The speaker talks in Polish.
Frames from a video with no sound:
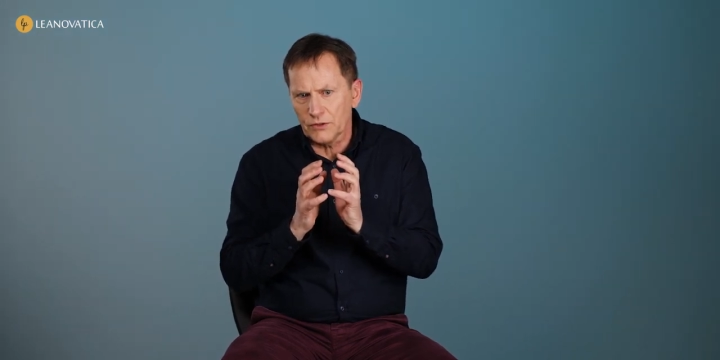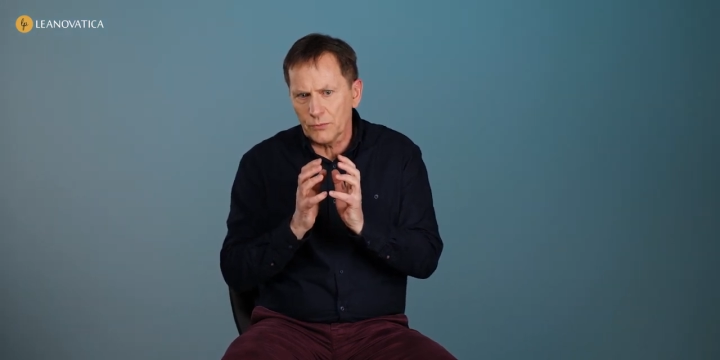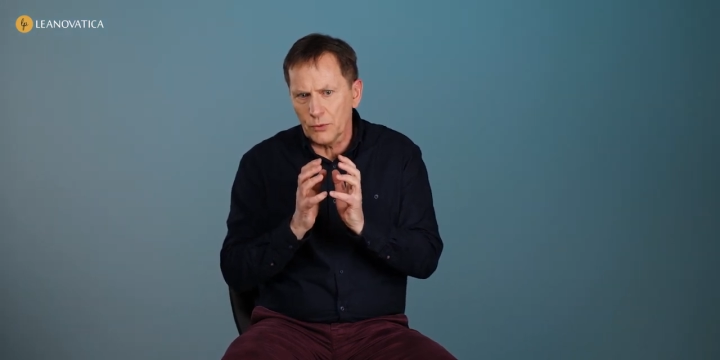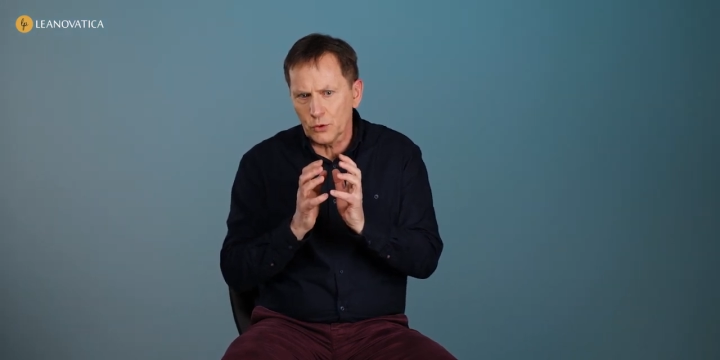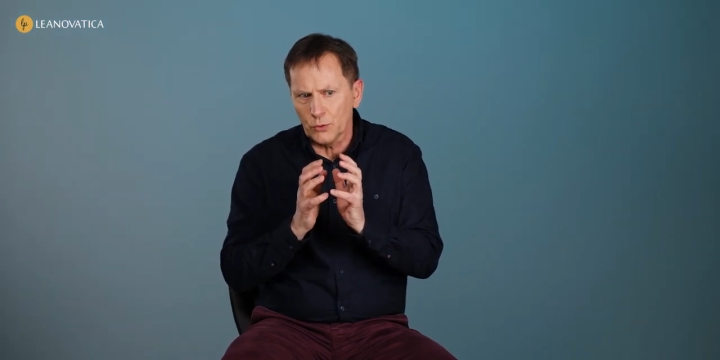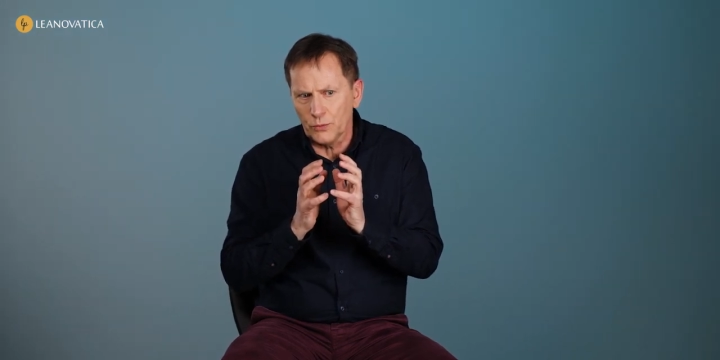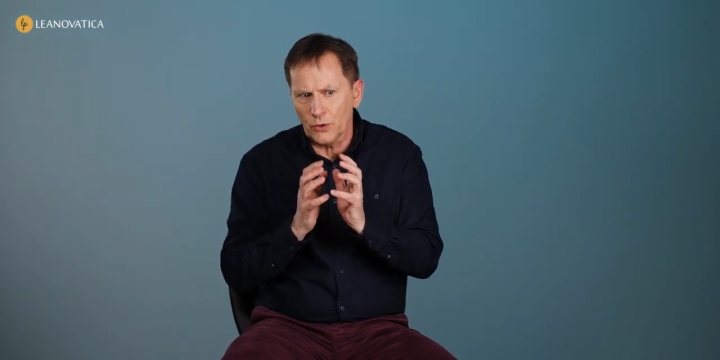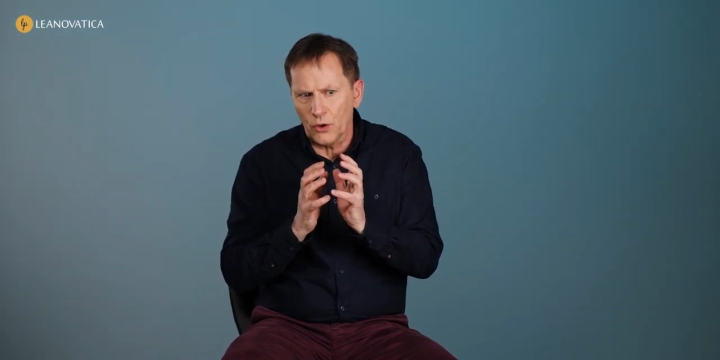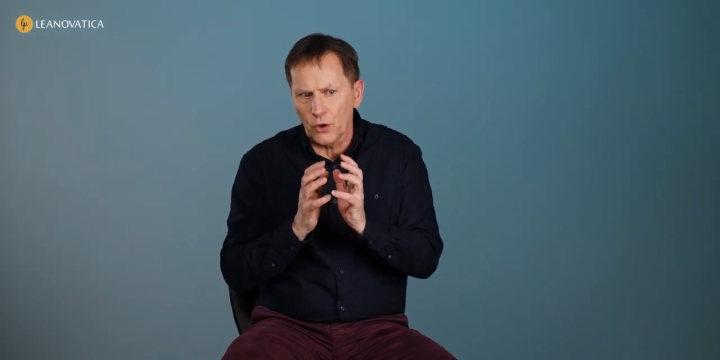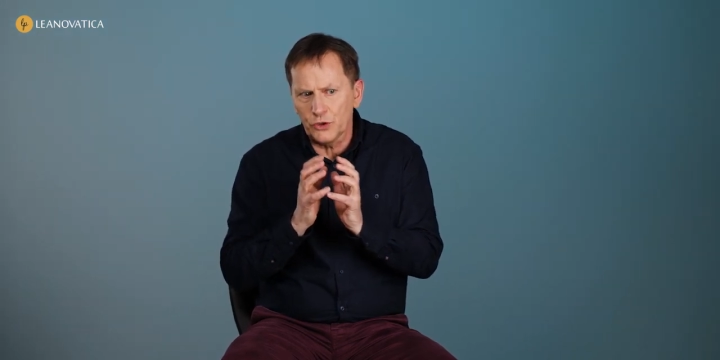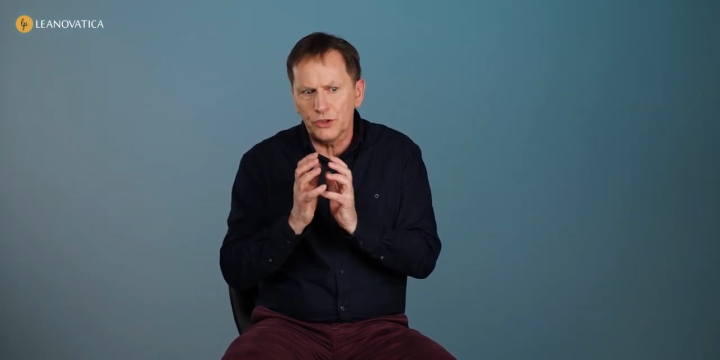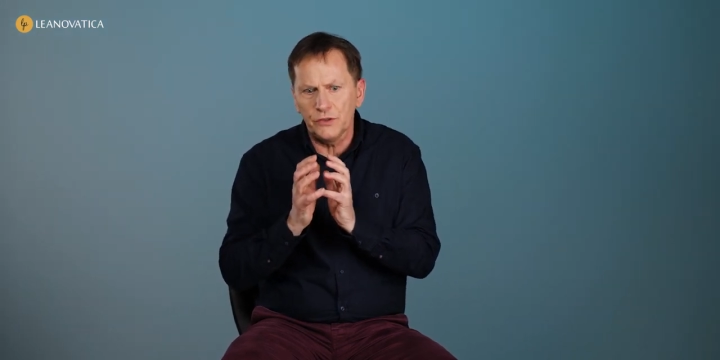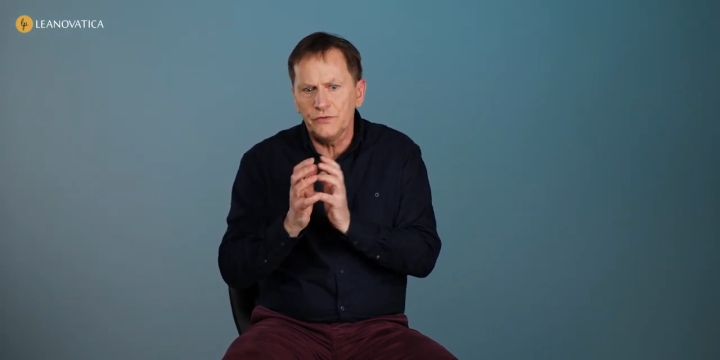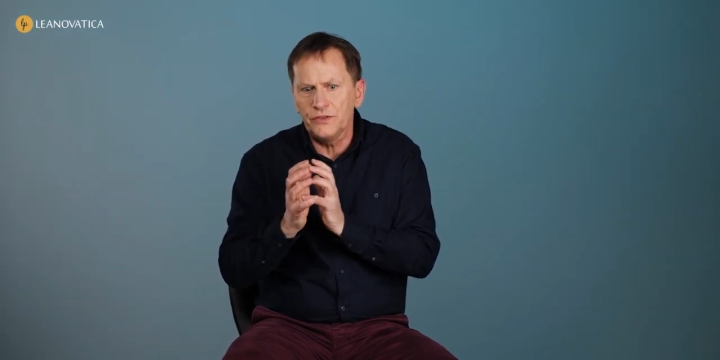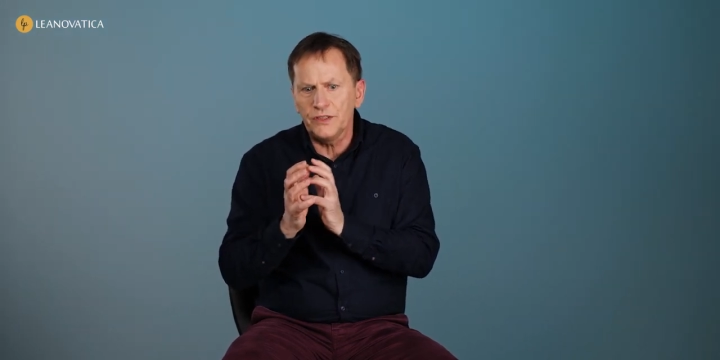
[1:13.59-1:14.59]
sposób
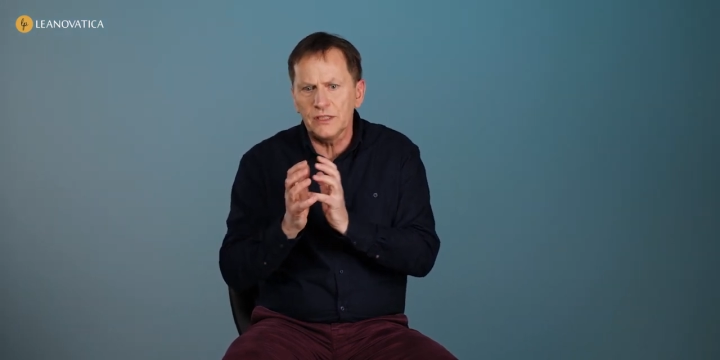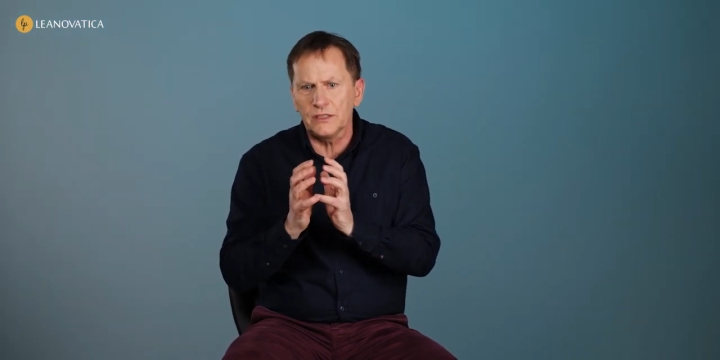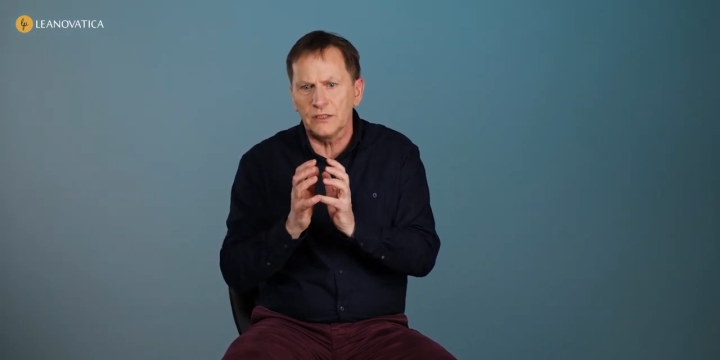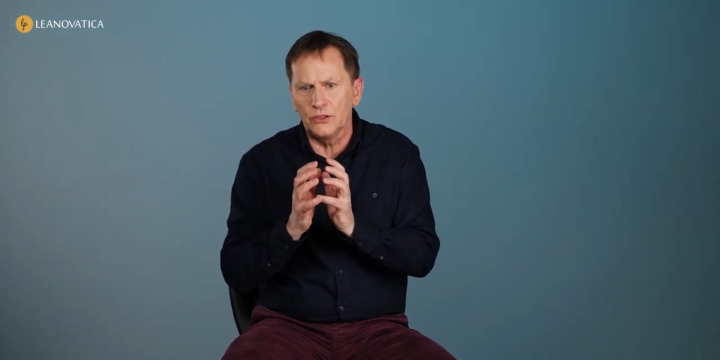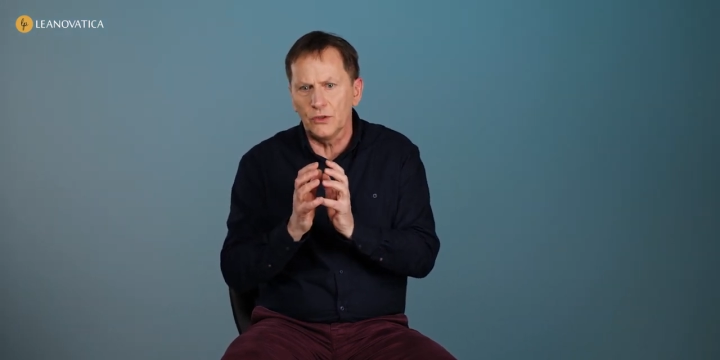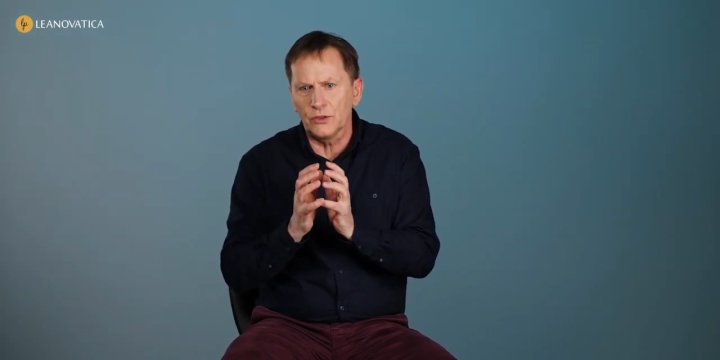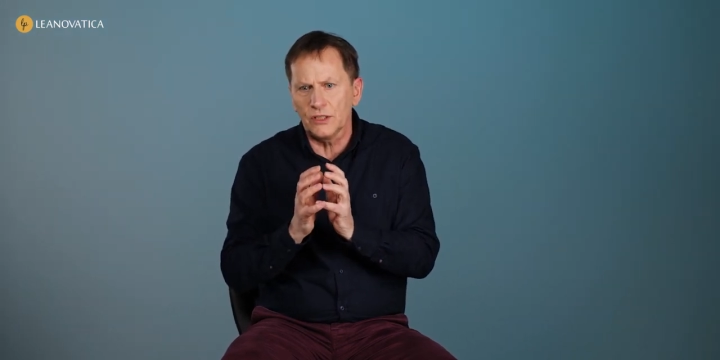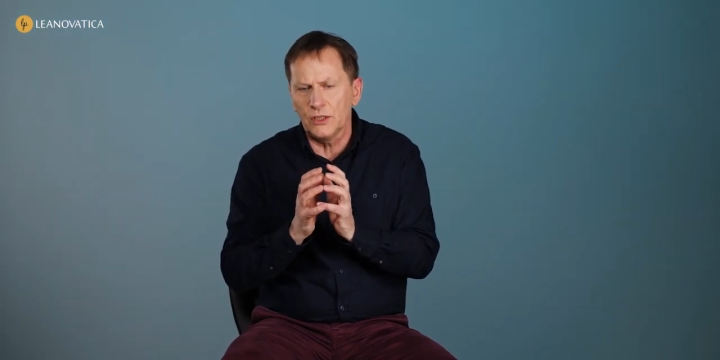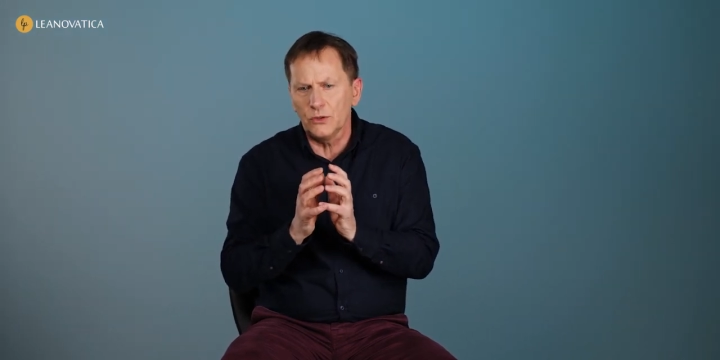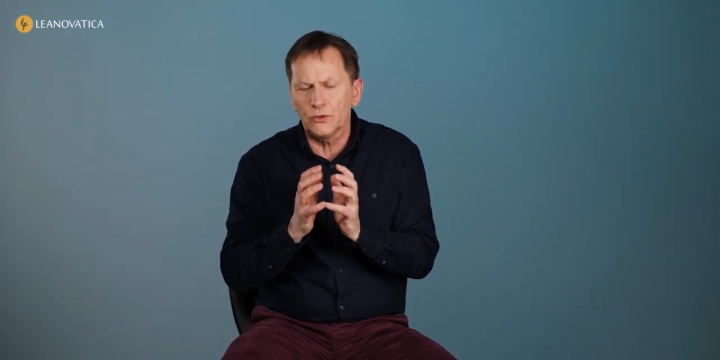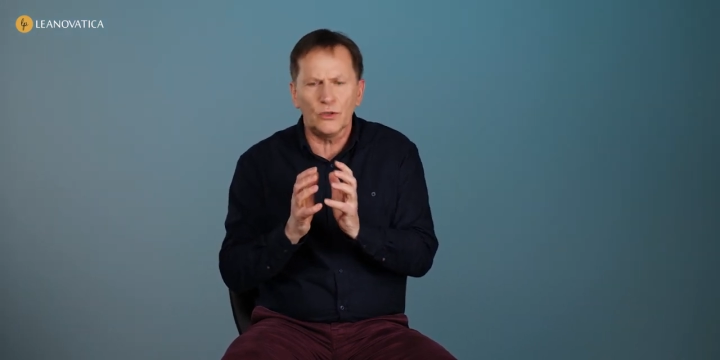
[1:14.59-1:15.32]
oczywisty do celu,